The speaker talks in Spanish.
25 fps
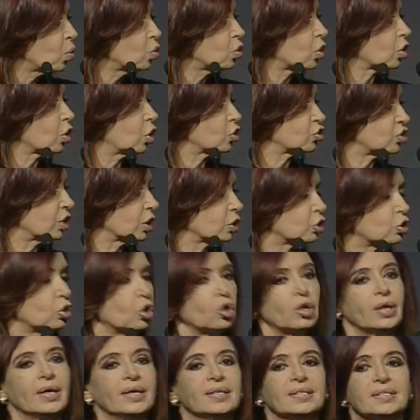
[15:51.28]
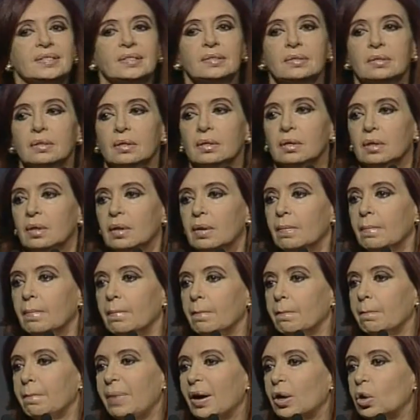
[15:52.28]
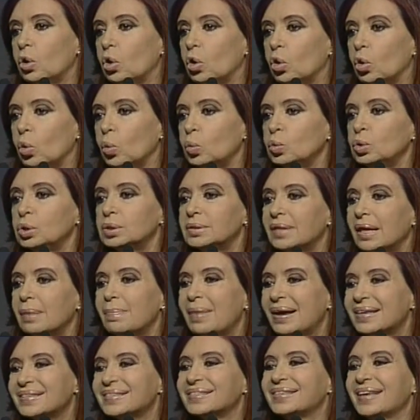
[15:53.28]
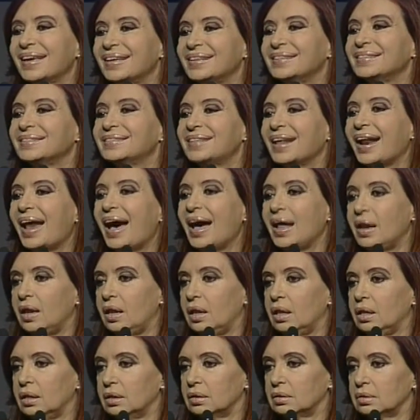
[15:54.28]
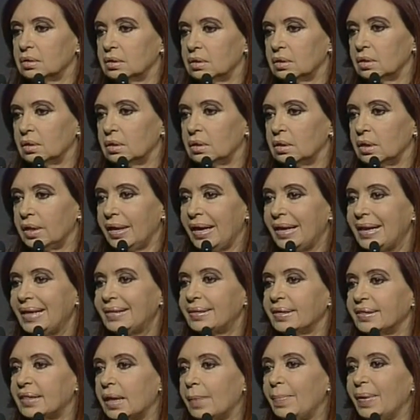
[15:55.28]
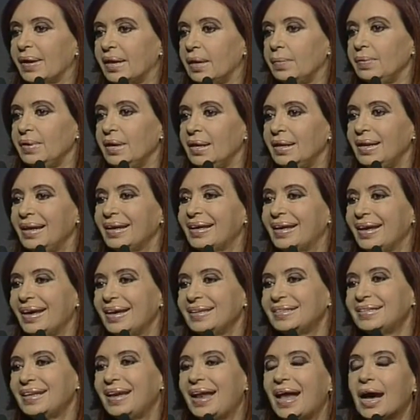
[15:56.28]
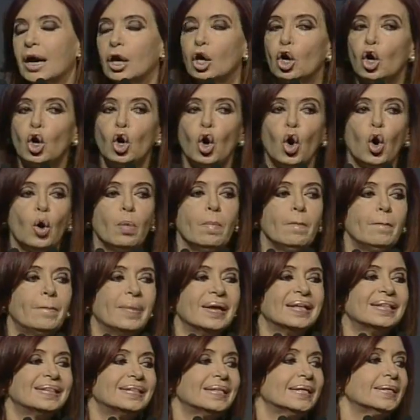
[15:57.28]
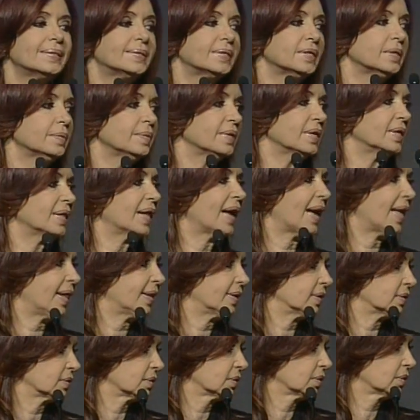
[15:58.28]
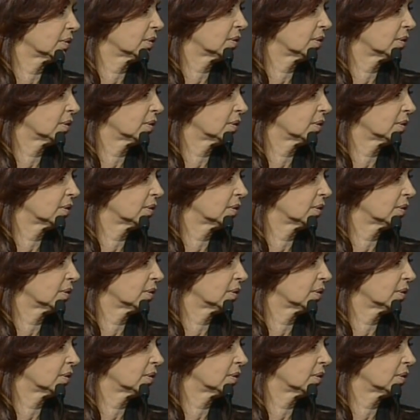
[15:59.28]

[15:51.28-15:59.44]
uno de los sectores bajo un tema central en esta etapa que viene, que es la competitividad